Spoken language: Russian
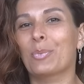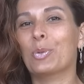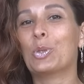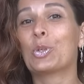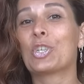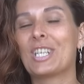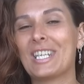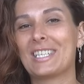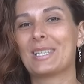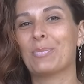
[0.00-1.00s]
буду
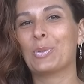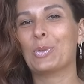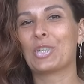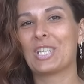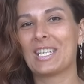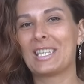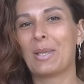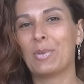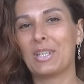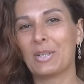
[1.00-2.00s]
жить, буду жить
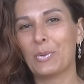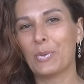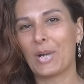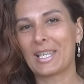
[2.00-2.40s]
на берегу